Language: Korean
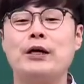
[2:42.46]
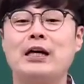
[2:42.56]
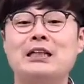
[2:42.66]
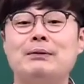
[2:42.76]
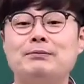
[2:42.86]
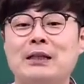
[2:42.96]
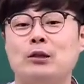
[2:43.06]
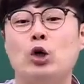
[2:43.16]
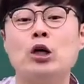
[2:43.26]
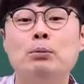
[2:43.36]
얘기하지 맙시다.
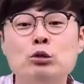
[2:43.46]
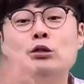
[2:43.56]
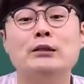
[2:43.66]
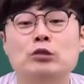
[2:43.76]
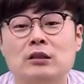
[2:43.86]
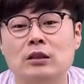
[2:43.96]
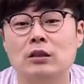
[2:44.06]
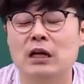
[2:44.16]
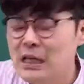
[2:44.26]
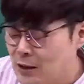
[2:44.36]
여러분도 낼 수
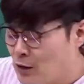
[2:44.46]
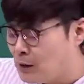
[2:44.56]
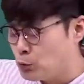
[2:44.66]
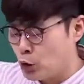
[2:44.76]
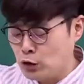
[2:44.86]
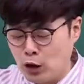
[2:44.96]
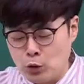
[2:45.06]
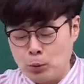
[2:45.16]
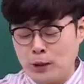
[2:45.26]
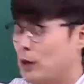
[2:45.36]
있어요. 선생님 저는요
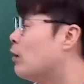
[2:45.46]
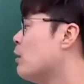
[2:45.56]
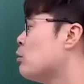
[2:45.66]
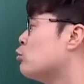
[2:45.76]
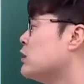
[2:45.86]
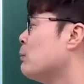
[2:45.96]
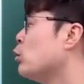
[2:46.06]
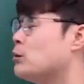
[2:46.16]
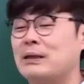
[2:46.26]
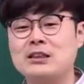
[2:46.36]
요번에요 구십오
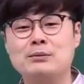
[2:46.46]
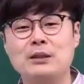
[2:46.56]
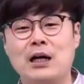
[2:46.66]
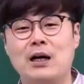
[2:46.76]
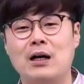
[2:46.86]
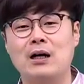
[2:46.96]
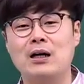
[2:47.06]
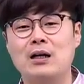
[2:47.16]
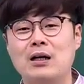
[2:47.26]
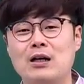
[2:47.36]
점 맞았습니다.
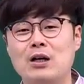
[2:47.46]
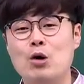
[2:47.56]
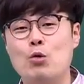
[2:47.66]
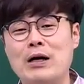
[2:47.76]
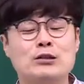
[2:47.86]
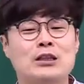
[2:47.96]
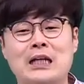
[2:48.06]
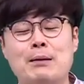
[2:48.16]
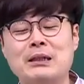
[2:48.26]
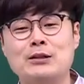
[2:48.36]
완전히
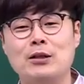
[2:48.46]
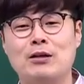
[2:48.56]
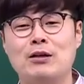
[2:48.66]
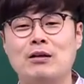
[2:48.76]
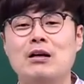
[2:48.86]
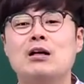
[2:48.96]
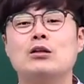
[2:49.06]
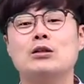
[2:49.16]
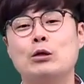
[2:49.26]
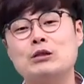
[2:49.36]
잘 봤어요.
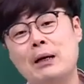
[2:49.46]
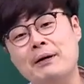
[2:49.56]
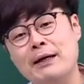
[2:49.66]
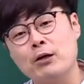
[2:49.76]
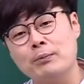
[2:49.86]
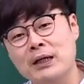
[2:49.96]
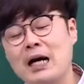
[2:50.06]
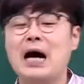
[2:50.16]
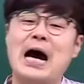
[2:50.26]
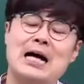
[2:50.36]
그렇다고 자만할
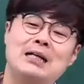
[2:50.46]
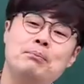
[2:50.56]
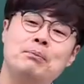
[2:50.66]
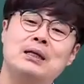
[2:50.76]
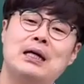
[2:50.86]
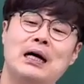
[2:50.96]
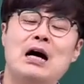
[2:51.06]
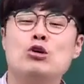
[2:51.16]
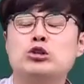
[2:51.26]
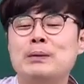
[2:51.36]
겁니까? 아닙니다.
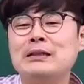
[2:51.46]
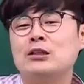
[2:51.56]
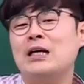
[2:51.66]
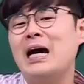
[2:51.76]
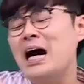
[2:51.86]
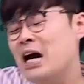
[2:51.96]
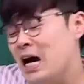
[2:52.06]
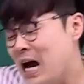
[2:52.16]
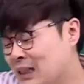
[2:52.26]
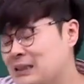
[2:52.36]
후반전에
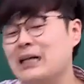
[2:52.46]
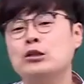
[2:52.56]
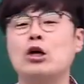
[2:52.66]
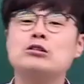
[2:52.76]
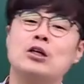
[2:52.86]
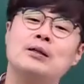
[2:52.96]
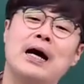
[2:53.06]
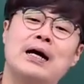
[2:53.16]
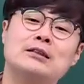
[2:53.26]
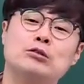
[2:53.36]
항상
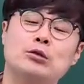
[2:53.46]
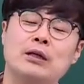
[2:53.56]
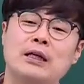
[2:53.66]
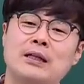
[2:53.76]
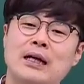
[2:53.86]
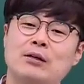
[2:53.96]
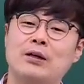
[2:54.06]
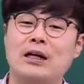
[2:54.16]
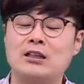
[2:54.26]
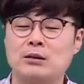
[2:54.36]
역전당할 수도 있다는
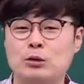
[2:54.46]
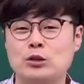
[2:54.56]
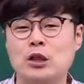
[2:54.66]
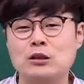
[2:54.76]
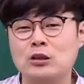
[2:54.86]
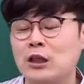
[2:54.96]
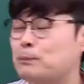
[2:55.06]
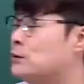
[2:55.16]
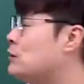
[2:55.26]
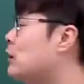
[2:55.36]
거야. 그러므로 철저히
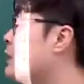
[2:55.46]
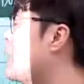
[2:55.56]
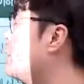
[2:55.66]
분석을